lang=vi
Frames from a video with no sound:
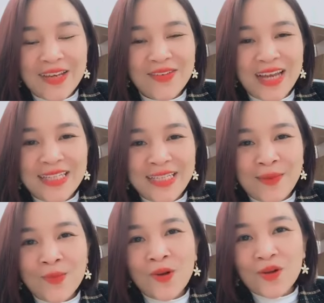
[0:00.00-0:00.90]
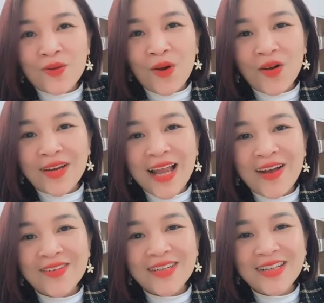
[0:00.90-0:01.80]
Không biết anh chị, nếu như anh chị em không
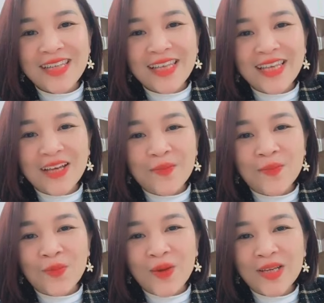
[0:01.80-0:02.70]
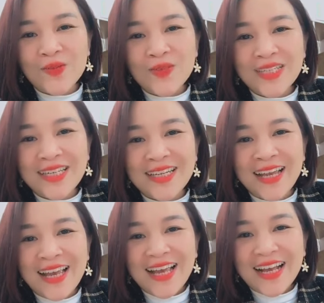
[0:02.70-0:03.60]
có câu hỏi nào nữa thì
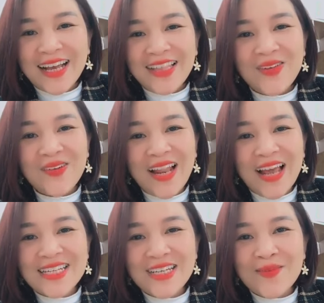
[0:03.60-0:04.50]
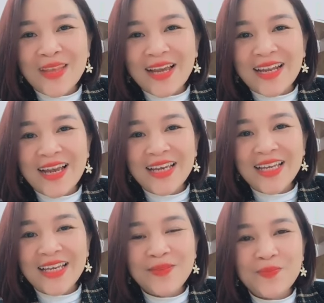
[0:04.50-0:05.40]
anh cũng xin kết thúc
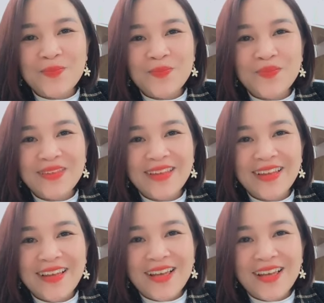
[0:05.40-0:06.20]
livestream tại đây.